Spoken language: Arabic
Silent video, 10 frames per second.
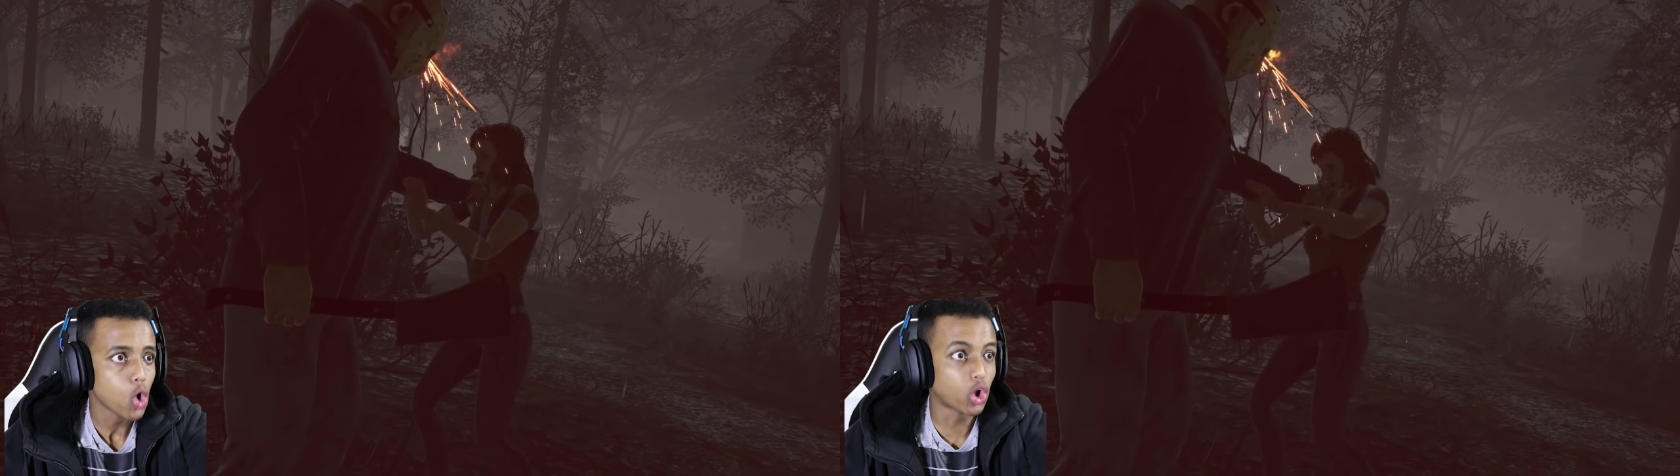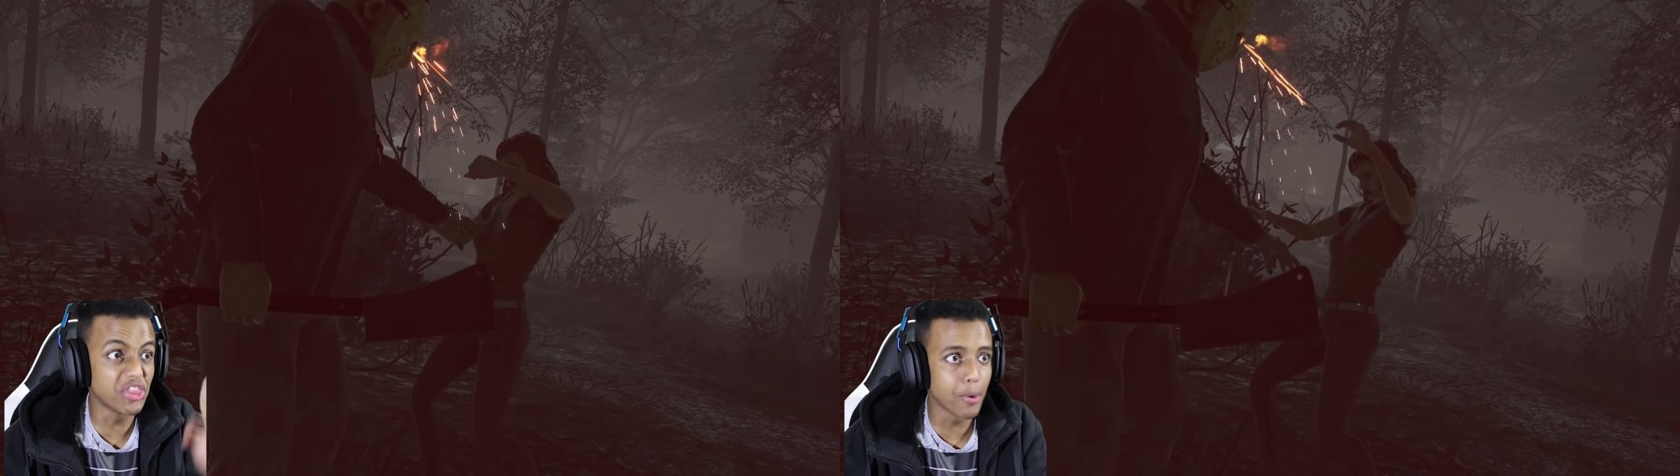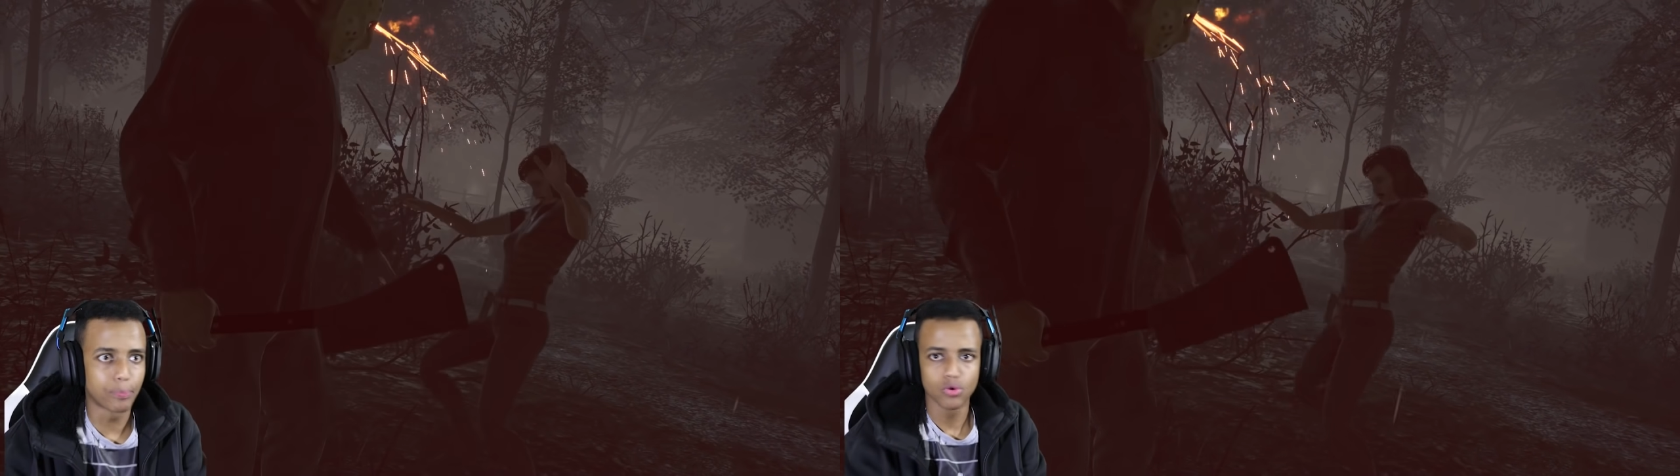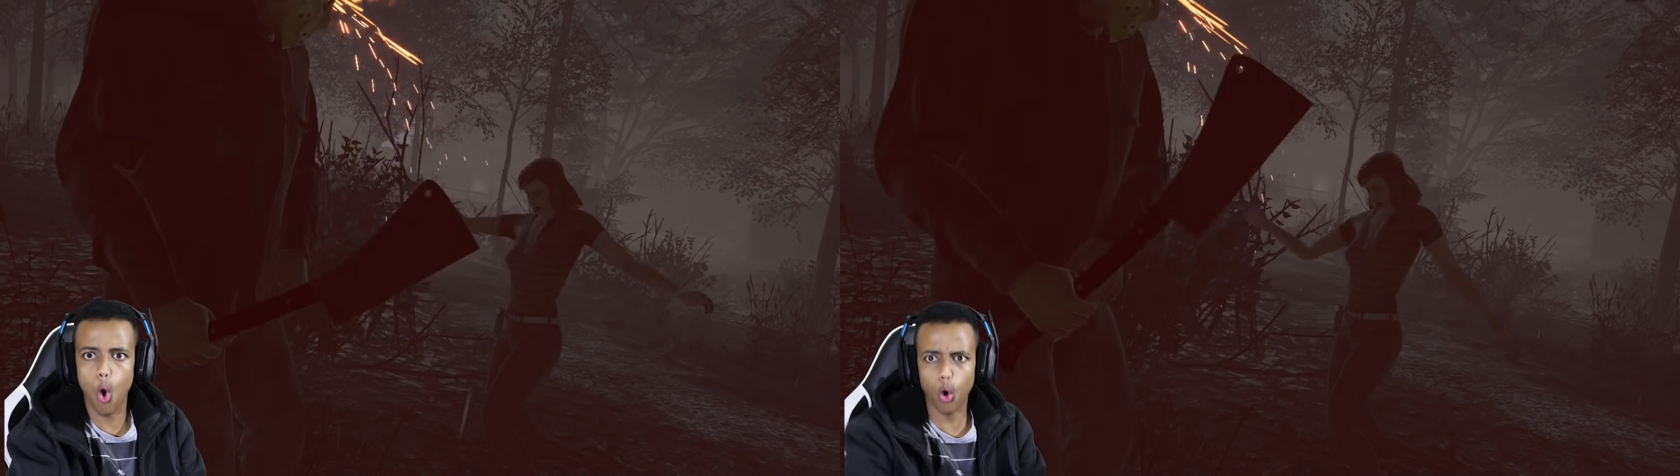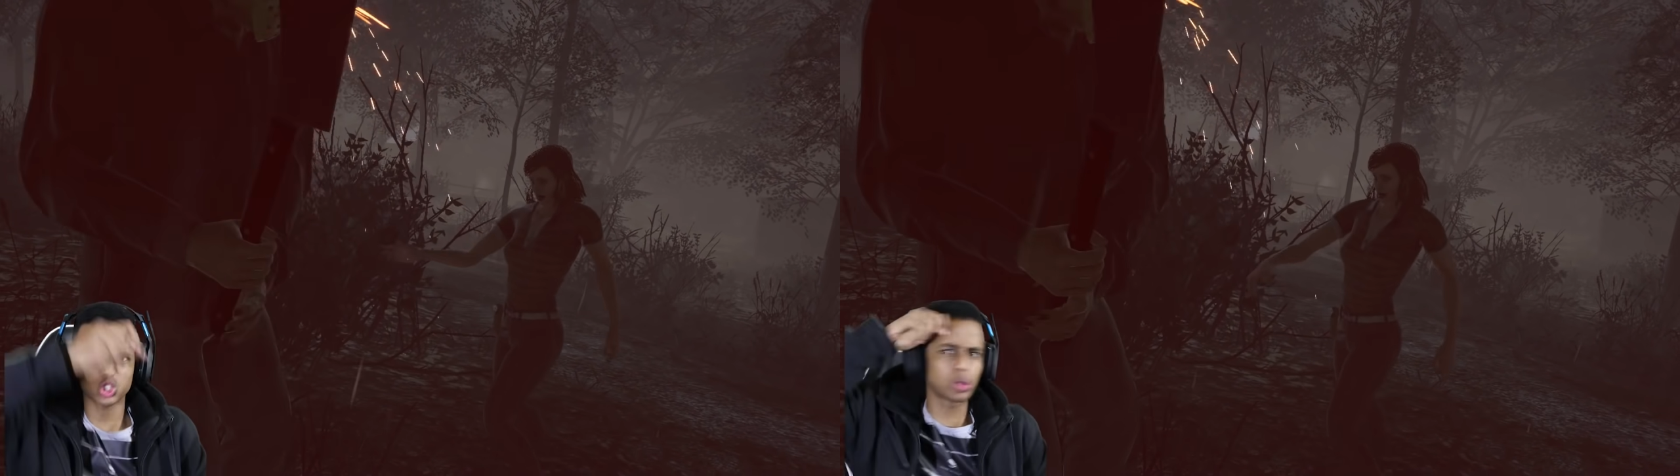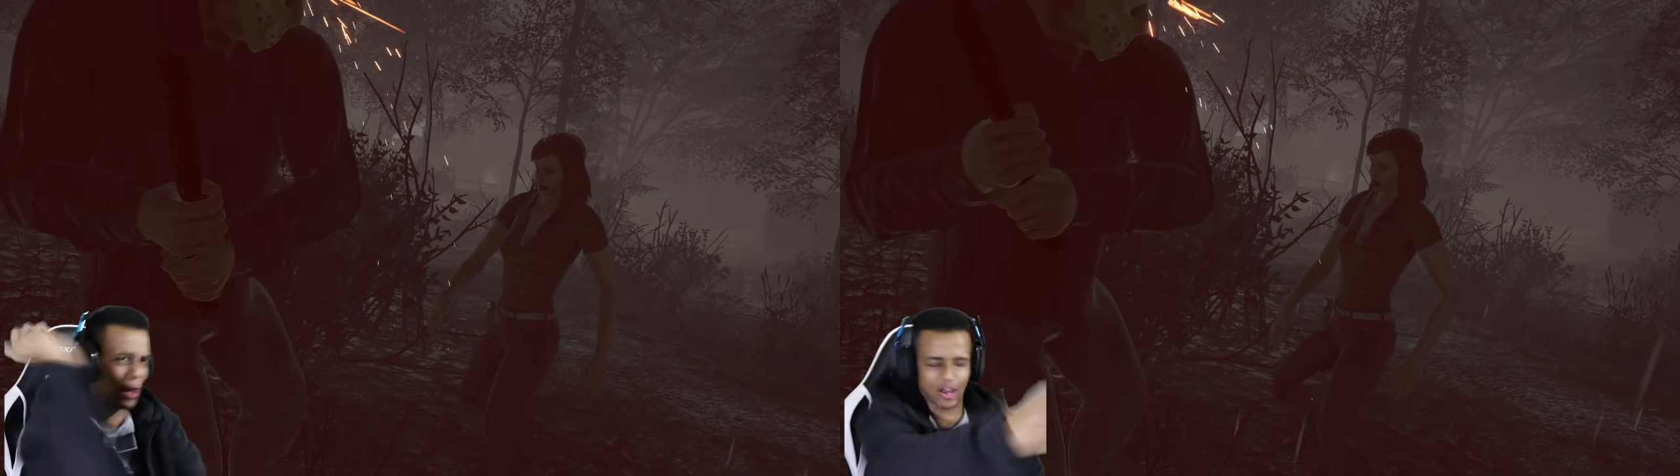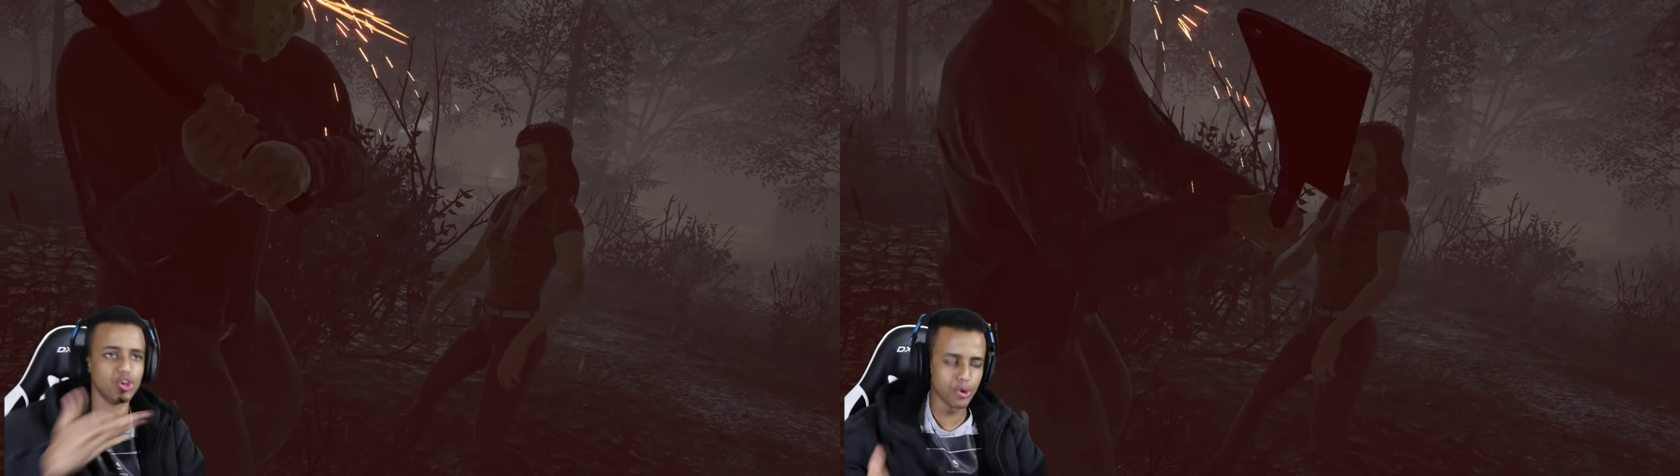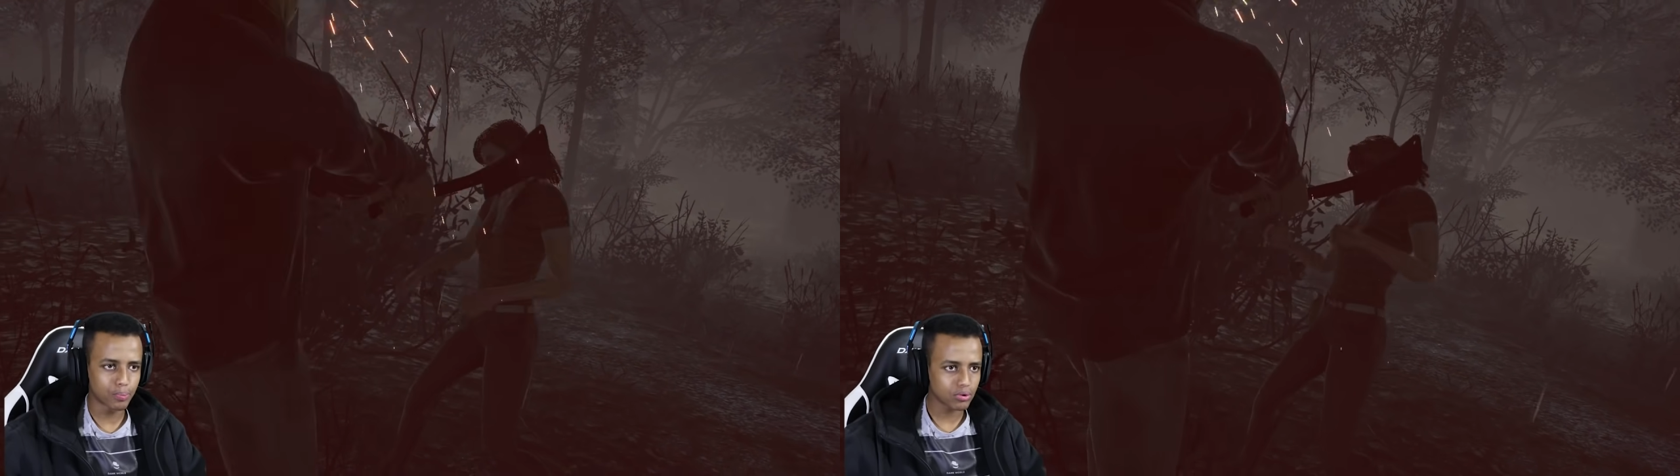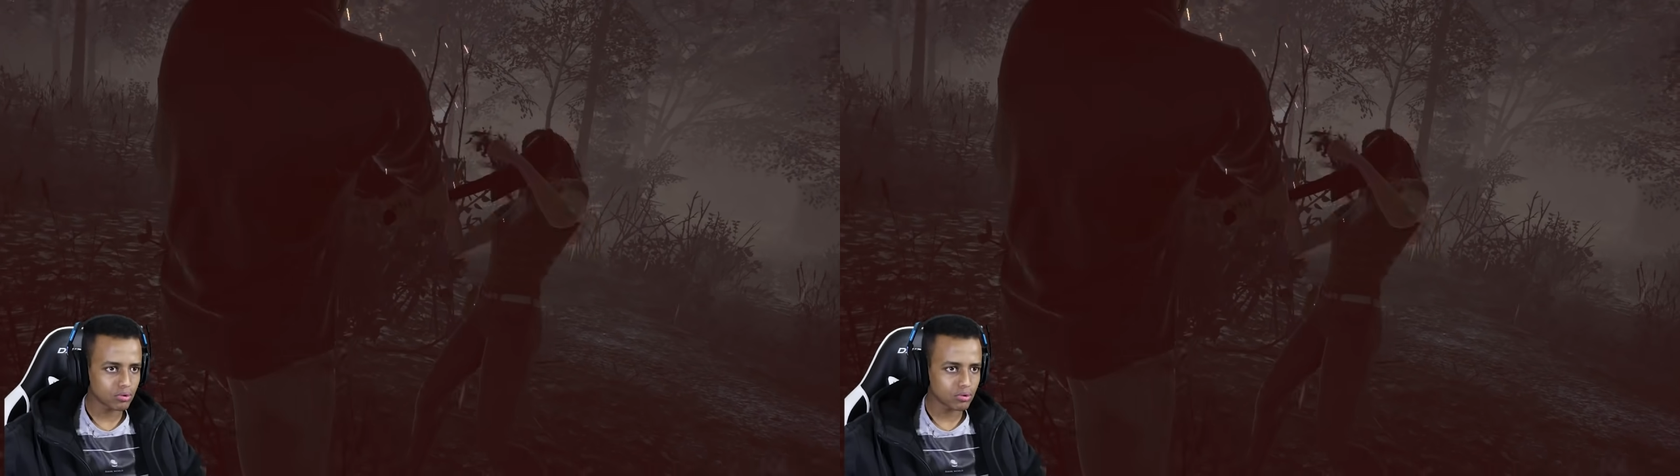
كذب اقسم بالله كذب